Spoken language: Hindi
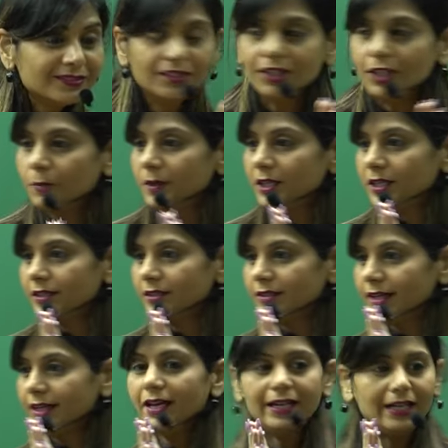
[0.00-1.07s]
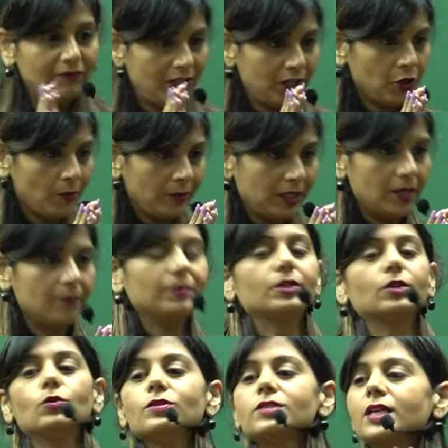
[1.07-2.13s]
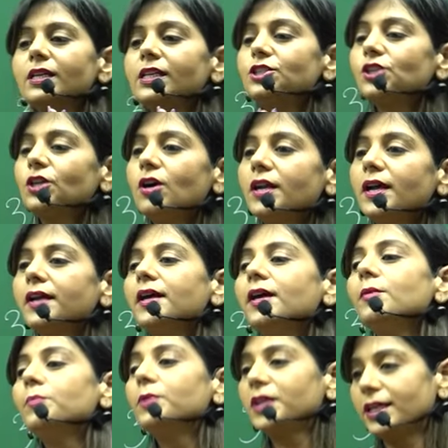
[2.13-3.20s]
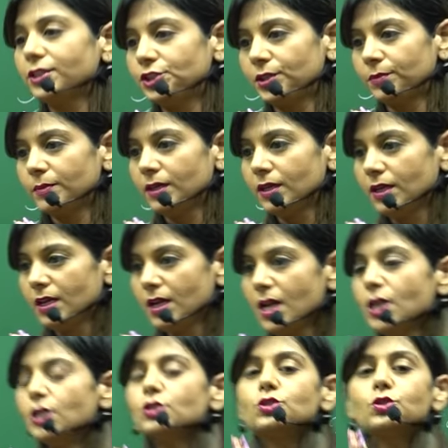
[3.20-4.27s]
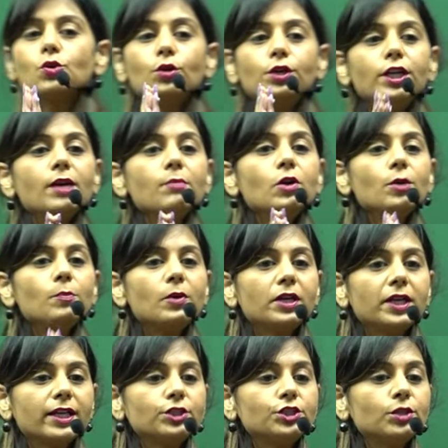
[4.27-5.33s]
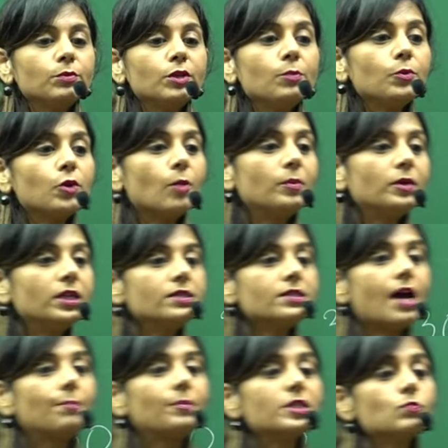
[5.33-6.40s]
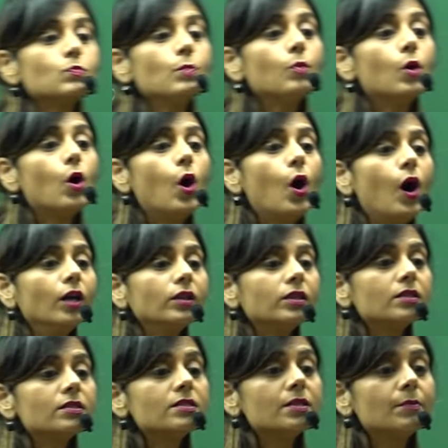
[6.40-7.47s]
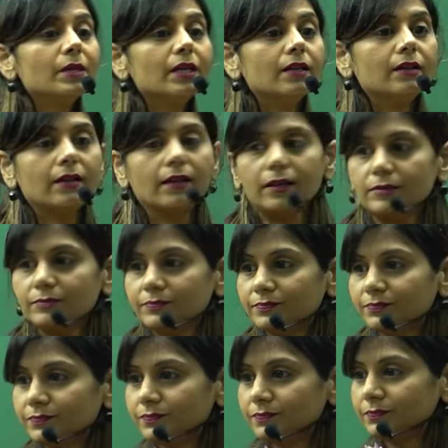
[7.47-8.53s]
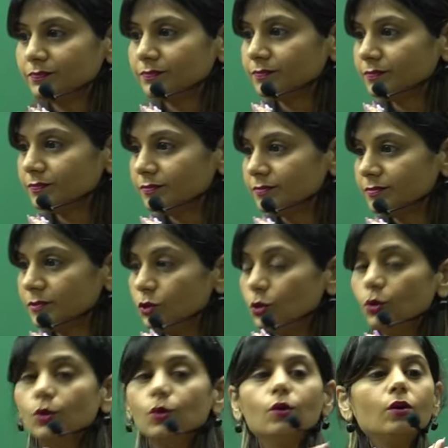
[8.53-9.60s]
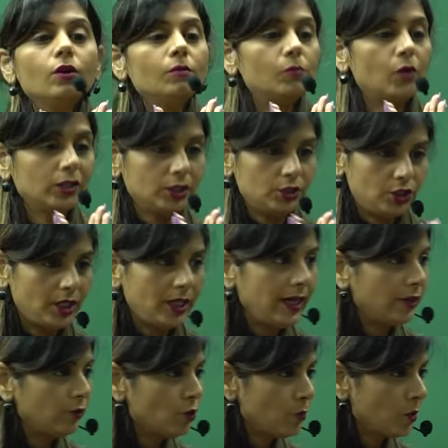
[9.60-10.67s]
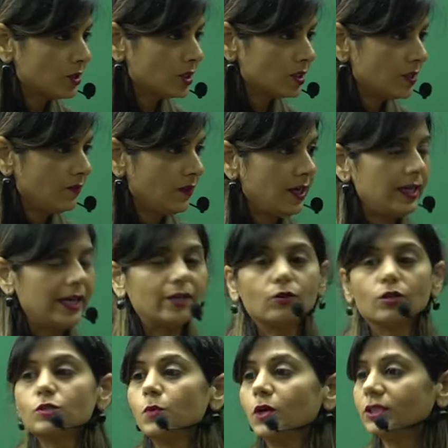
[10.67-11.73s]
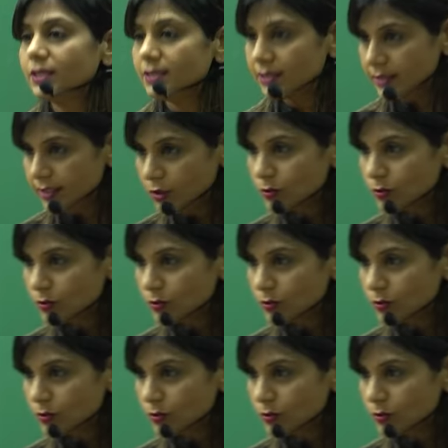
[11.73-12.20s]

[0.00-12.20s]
थर्ड पीरियड है ना इलेवन एटॉमिक नंबर उसके नीचे कौन आ रहा है पोटेशियम सोडियम और पोटेशियम की प्रॉपर्टीज आपस में बहुत सिमिलर हैं दोनों बहुत अच्छे इलेक्ट्रो पॉजिटिव हैं इलेक्ट्रॉन्स बहुत इजीली